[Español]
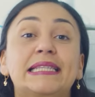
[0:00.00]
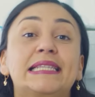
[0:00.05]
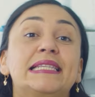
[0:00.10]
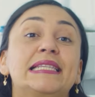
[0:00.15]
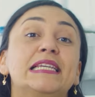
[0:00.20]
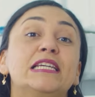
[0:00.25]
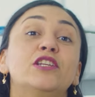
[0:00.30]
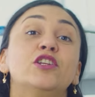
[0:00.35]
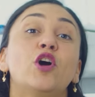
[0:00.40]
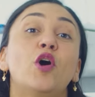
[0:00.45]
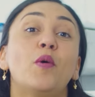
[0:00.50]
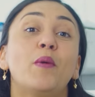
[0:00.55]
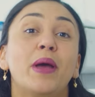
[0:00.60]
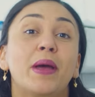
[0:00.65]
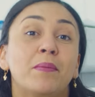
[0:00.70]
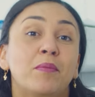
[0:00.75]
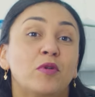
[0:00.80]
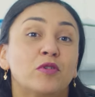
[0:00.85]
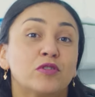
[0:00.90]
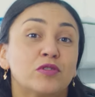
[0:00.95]
Si no
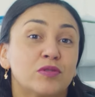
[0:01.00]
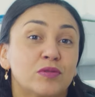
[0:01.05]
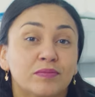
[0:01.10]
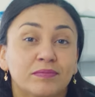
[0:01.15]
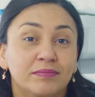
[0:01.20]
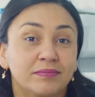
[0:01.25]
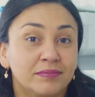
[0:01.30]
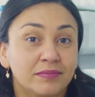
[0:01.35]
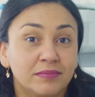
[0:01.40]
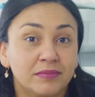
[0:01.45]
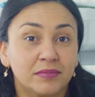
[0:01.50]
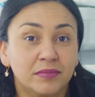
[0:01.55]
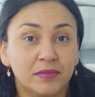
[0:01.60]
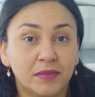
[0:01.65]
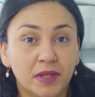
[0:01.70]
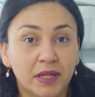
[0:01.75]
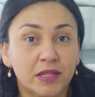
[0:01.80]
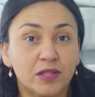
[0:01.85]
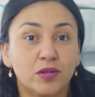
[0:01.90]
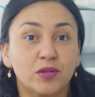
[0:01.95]
vemos
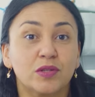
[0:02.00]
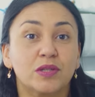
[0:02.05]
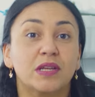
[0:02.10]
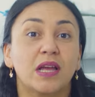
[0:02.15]
esos